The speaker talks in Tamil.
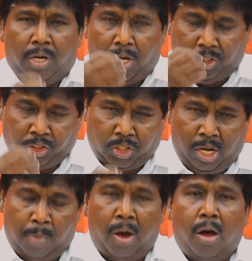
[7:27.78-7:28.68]

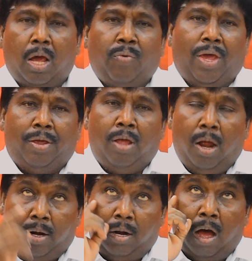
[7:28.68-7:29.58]
நிச்சயமாகவே
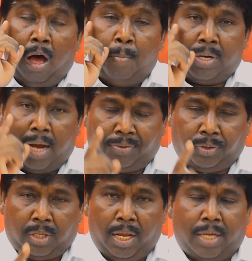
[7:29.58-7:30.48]
நாம்
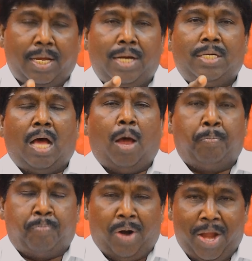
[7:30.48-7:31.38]
கர்த்தருக்கென்று
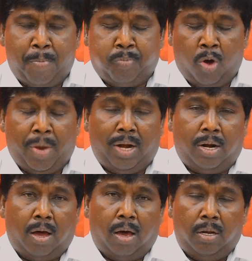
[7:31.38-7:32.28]
அர்ப்பணிப்போம்
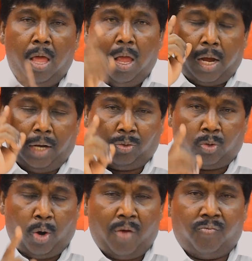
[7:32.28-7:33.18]
என்றால்
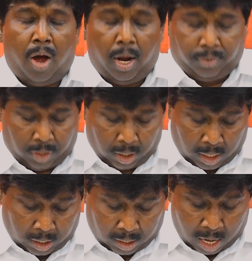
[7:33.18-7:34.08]
கர்த்தருடைய
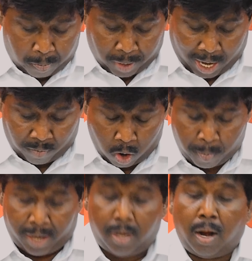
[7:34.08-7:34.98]
வார்த்தைக்கு கீழ்ப்படிவோம்
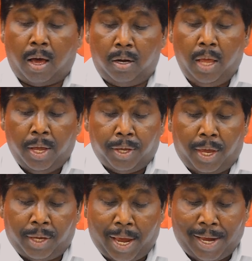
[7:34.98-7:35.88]
என்றால்
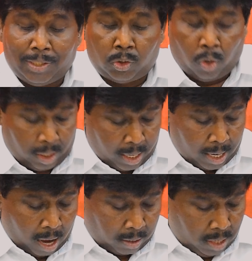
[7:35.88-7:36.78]
இங்கே
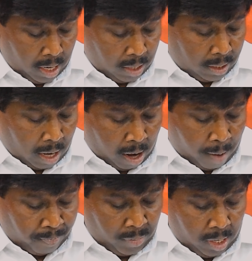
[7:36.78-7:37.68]
சொல்கிறார் நாம்